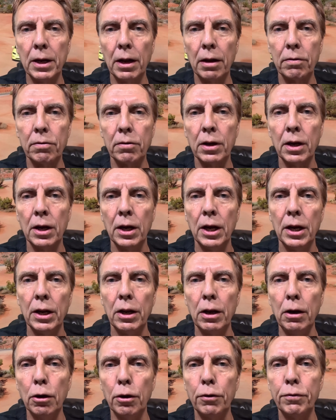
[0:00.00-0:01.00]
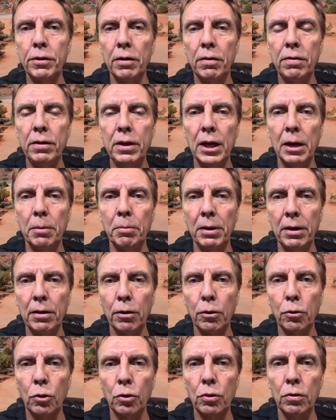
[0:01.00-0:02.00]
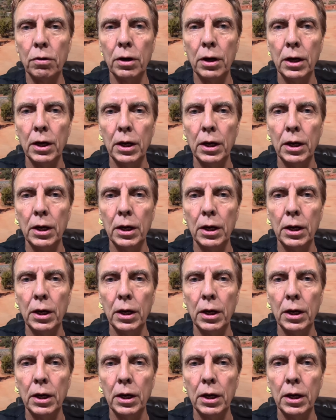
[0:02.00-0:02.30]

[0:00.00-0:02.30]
lassen. Die läuft jetzt hier im Hintergrund.